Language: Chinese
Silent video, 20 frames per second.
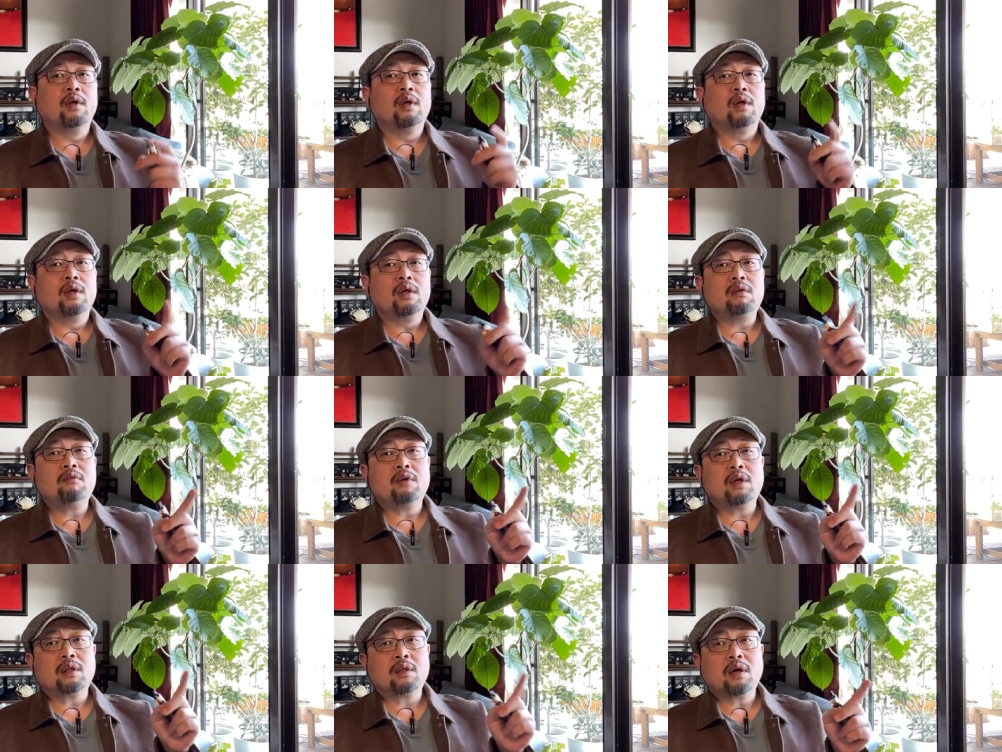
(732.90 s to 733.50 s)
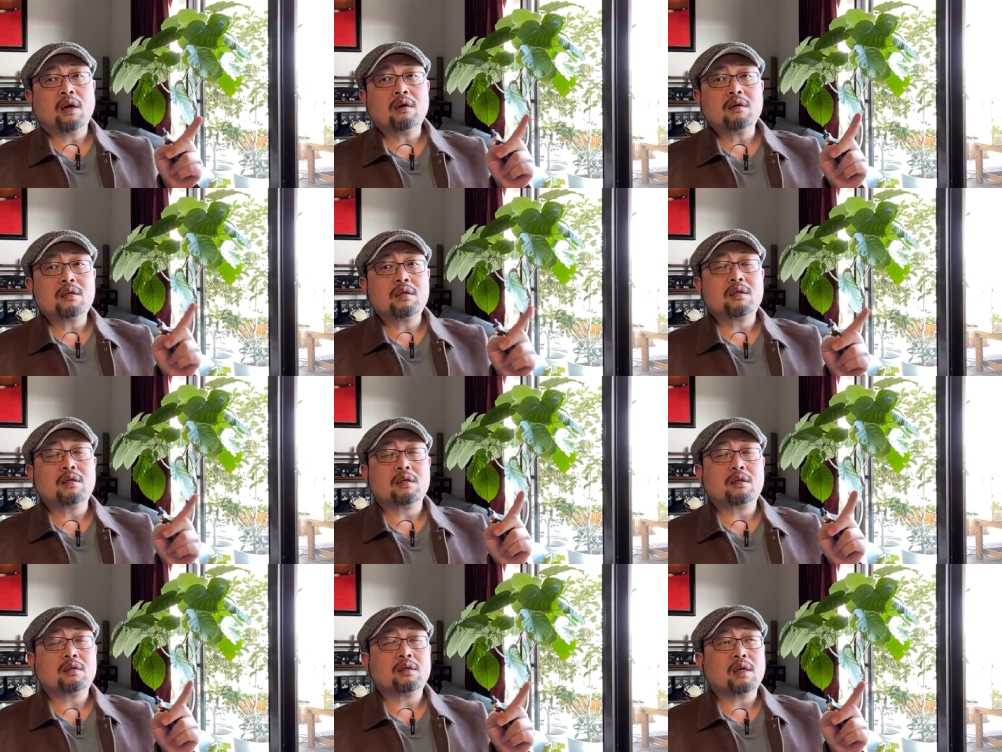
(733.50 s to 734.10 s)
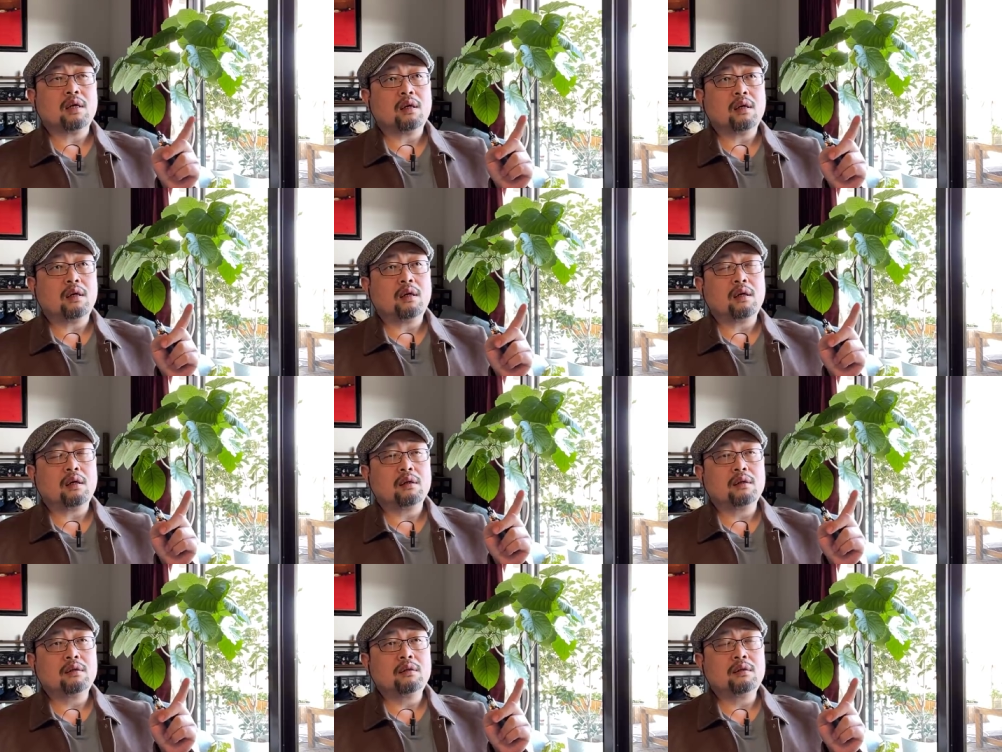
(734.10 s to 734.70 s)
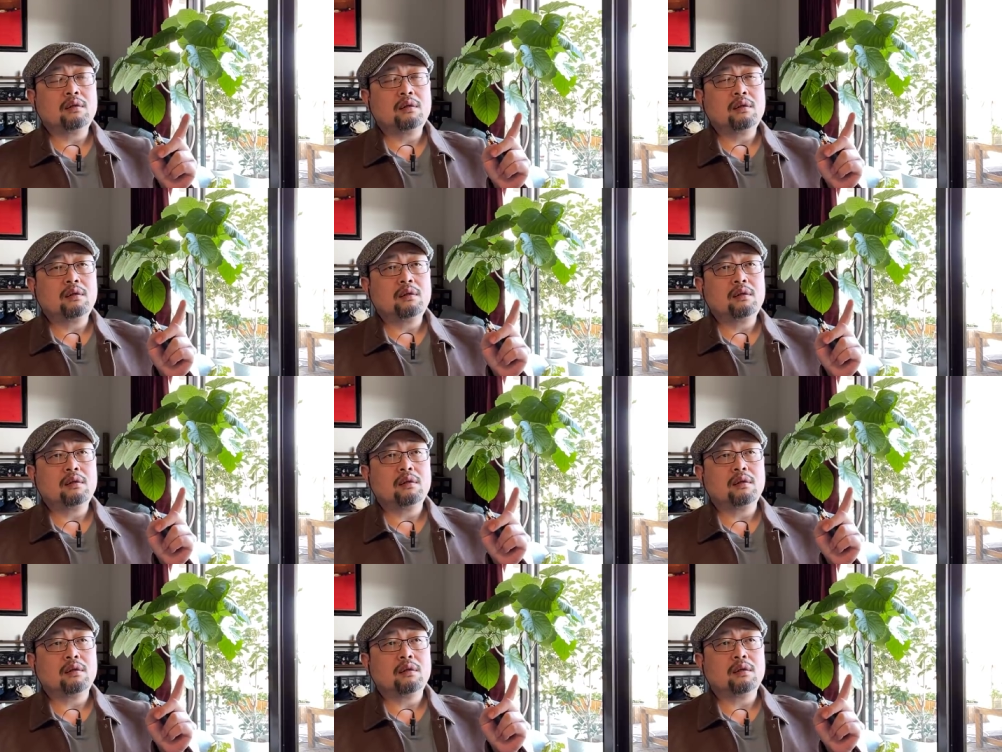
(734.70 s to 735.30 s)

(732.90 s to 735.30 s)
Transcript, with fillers: 因为当时在零。